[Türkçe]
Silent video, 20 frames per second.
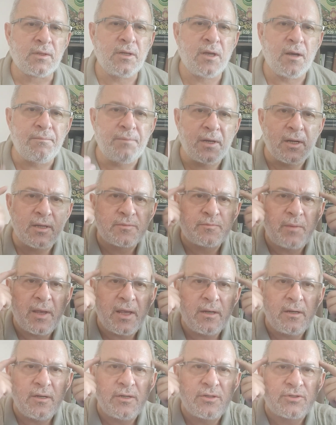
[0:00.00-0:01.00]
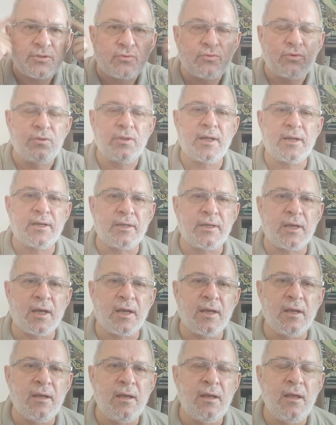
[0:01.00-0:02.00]
Ya biraz beyninizi kullanın
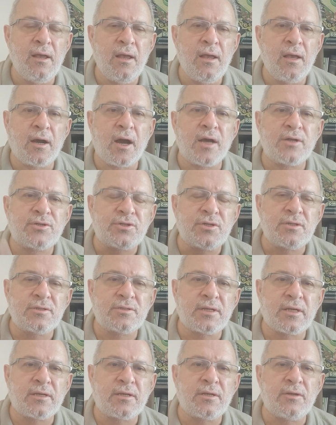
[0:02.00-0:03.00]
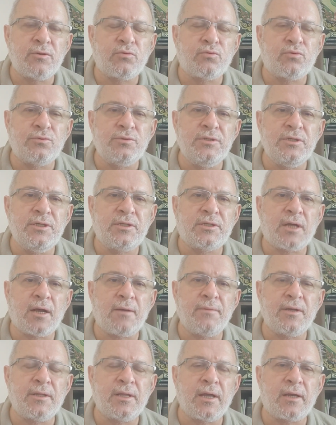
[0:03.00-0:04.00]
ya karşınızdakini
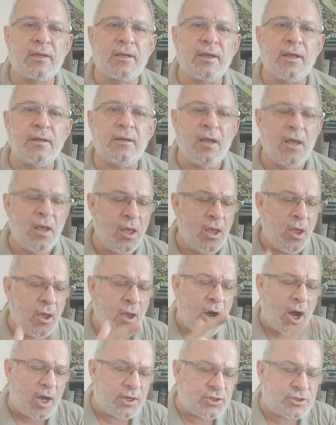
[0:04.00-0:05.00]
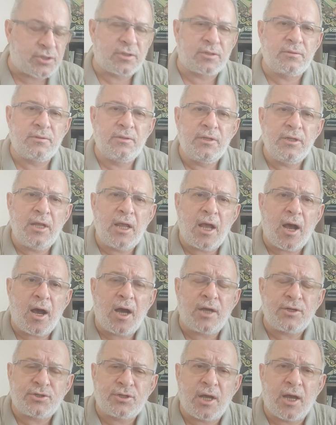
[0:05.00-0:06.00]
itham ederken aş,
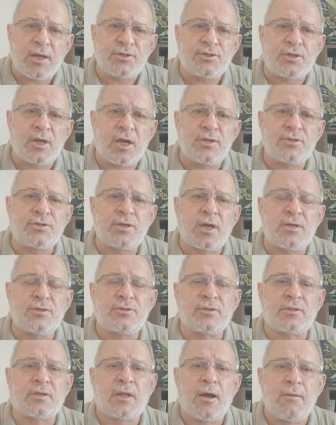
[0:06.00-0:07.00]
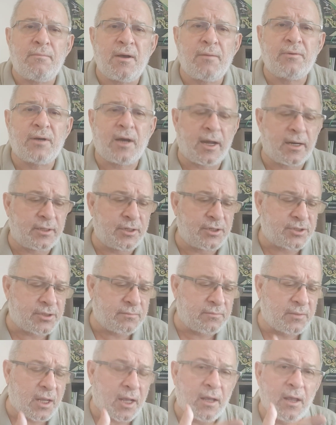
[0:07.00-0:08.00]
aşı aşı aşı aşı tamam
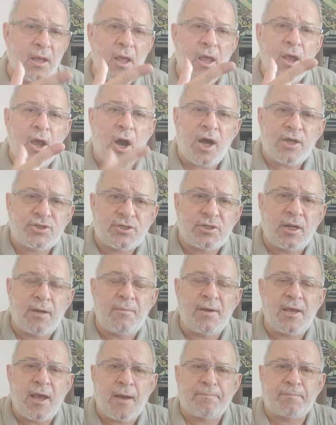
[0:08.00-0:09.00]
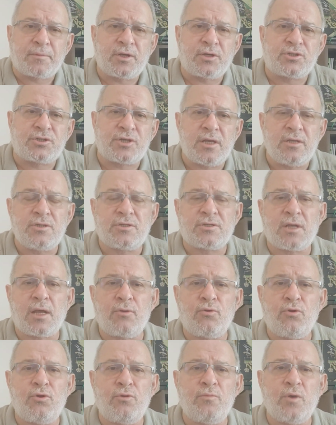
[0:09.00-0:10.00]
kardeşim de aşılama yaptıkça
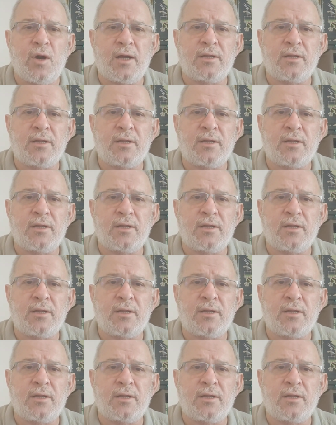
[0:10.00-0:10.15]
insan ölümü